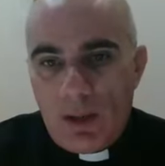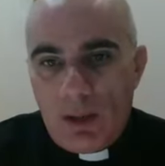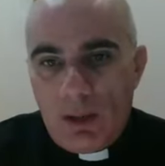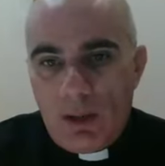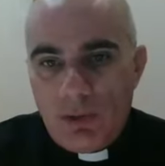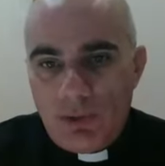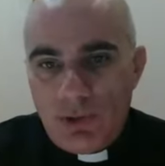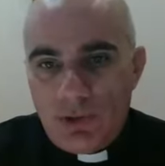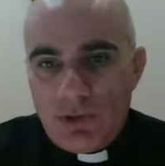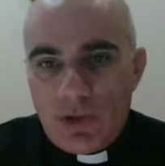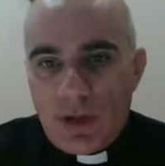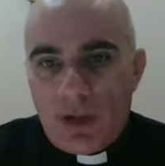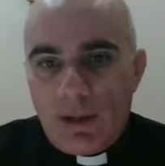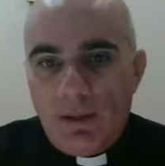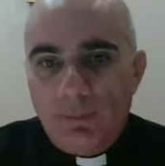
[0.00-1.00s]
I
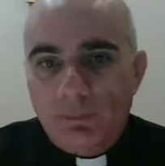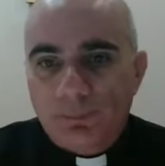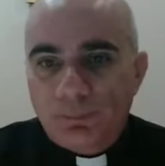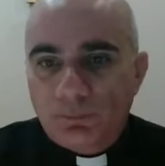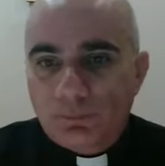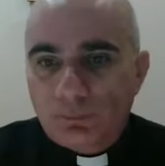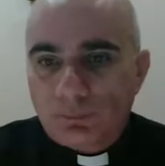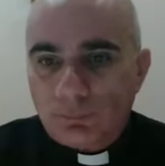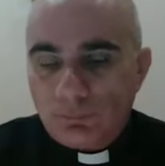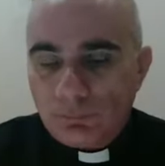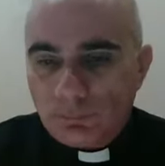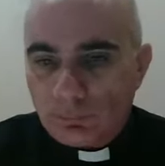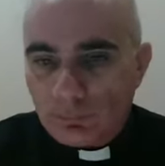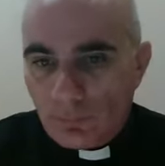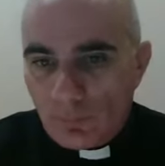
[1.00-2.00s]
dzisiaj
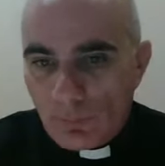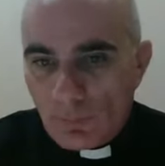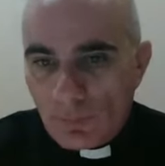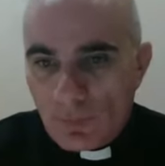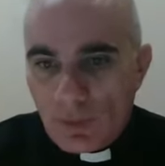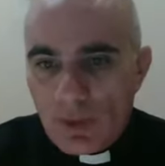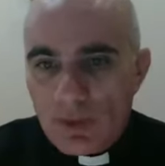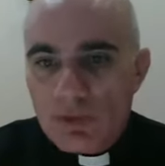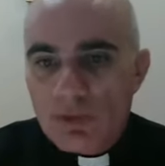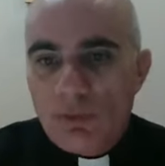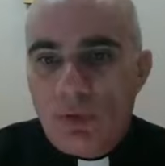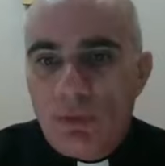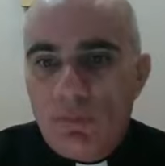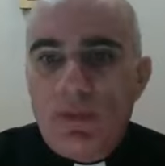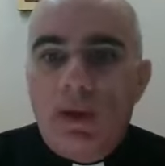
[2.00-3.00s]
te
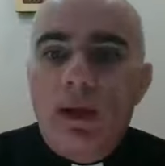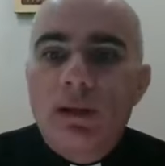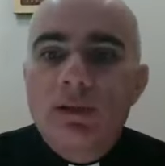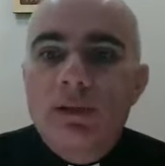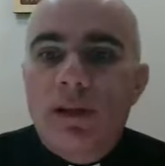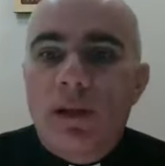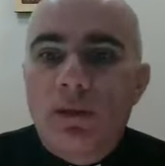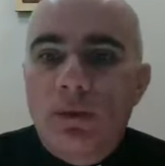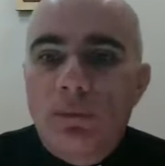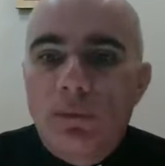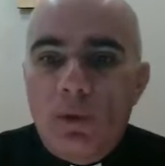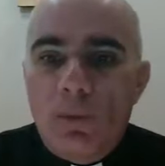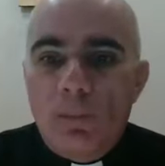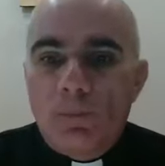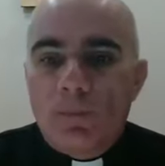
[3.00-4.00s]
słowa
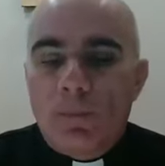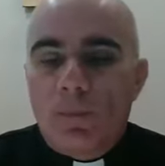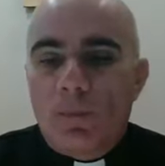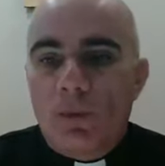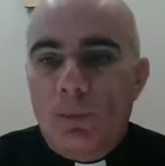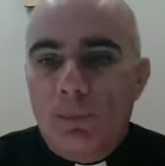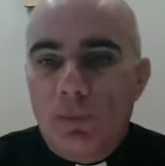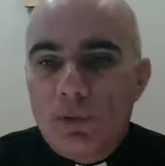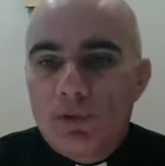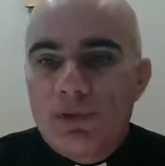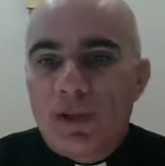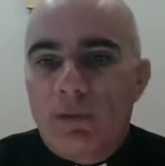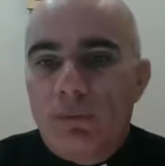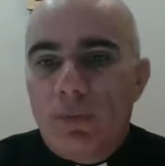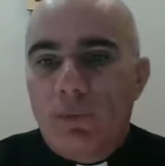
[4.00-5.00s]
stanowią tą
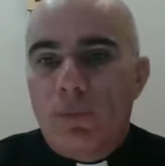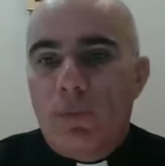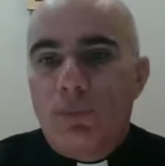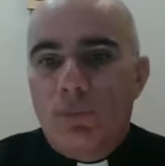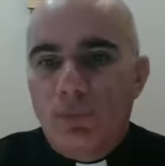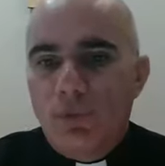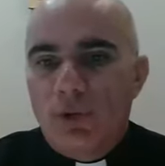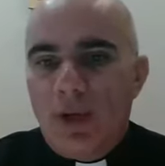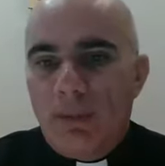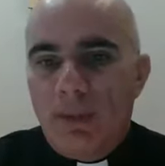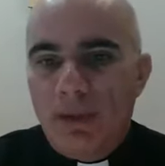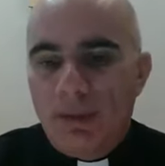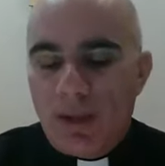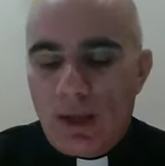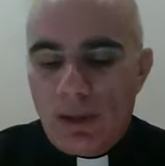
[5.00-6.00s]
podstawową,
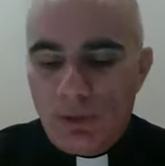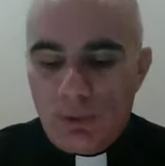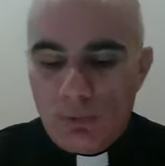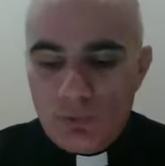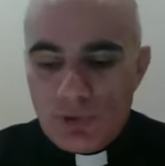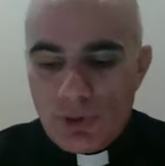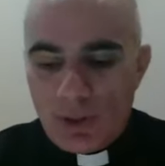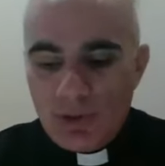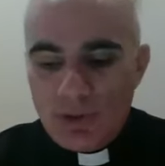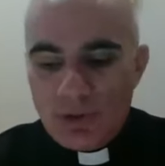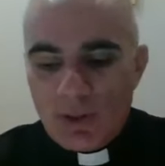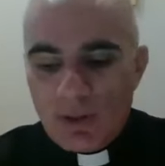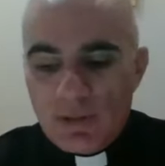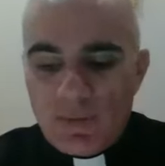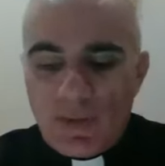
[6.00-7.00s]
fundamentalną część
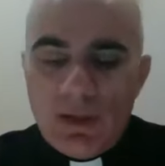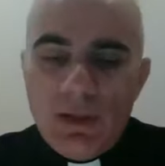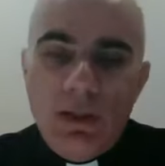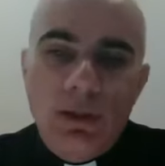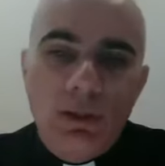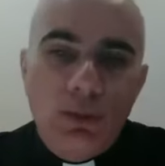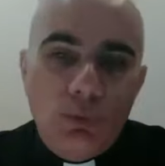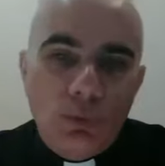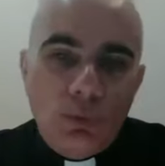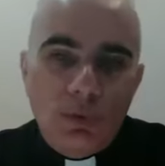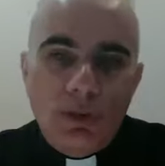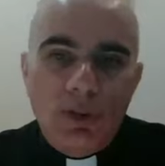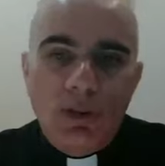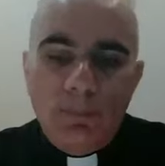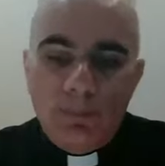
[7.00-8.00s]
tak zwanej
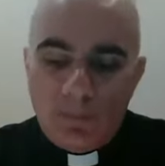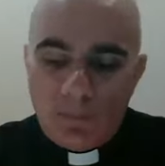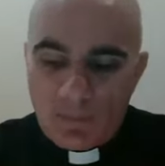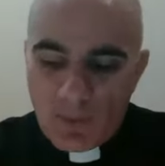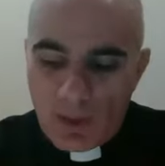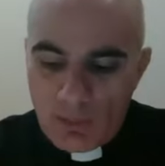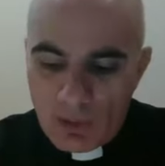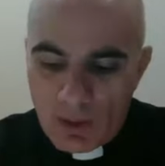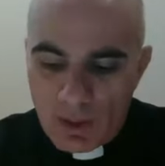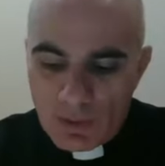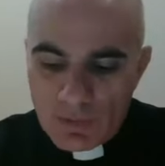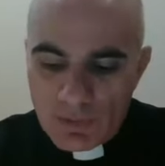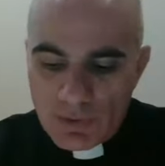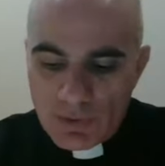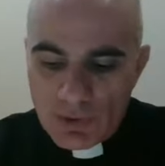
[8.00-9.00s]
liturgii
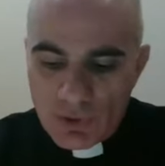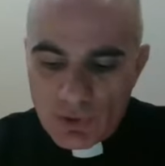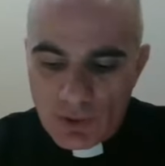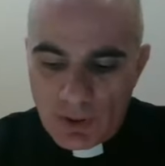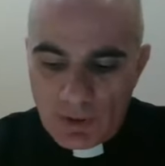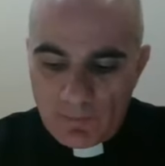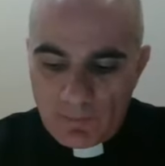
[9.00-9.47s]
eucharystycznej.